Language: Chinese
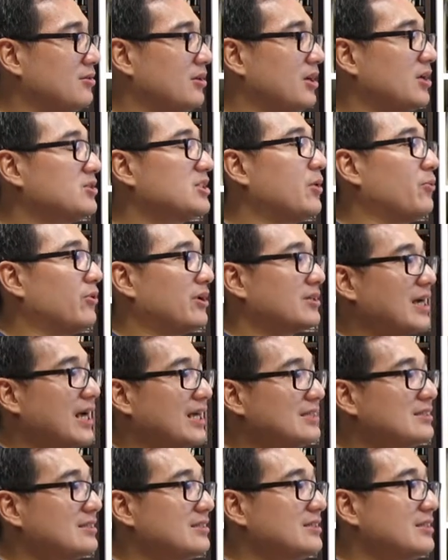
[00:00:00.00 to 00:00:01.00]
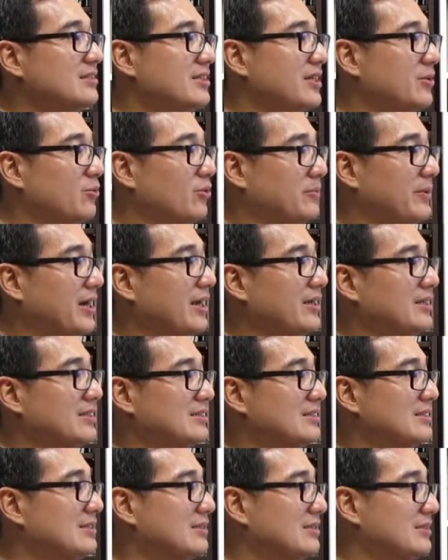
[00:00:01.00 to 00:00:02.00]
那像我开直营店，我妈也
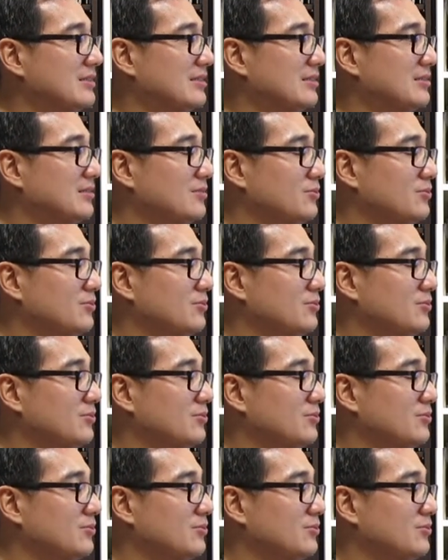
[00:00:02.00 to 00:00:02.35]
是。